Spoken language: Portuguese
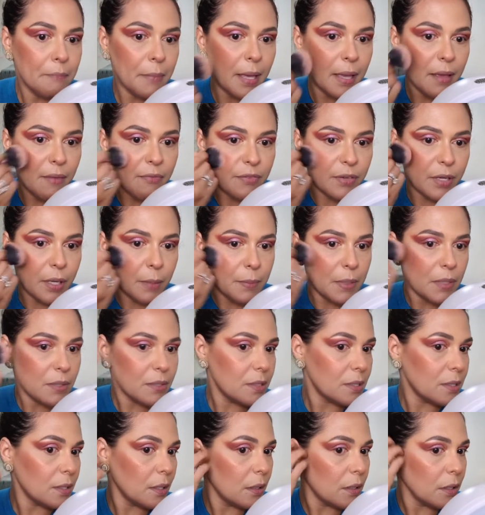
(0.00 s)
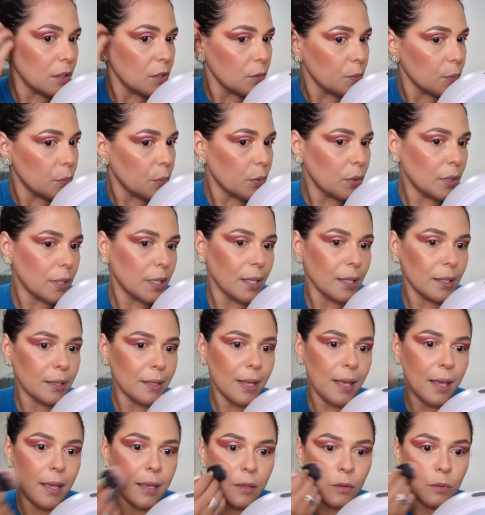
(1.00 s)
é, fica meio estranho, porque,
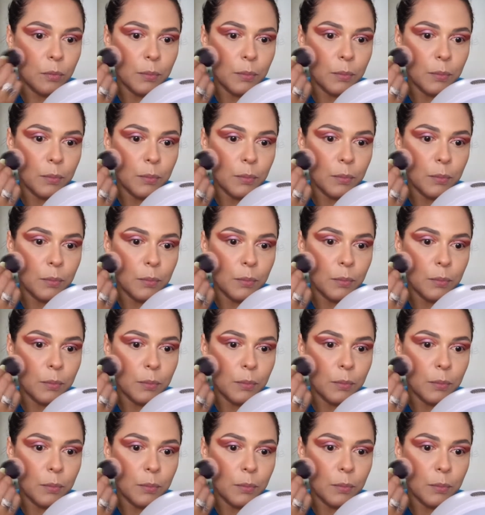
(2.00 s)
né,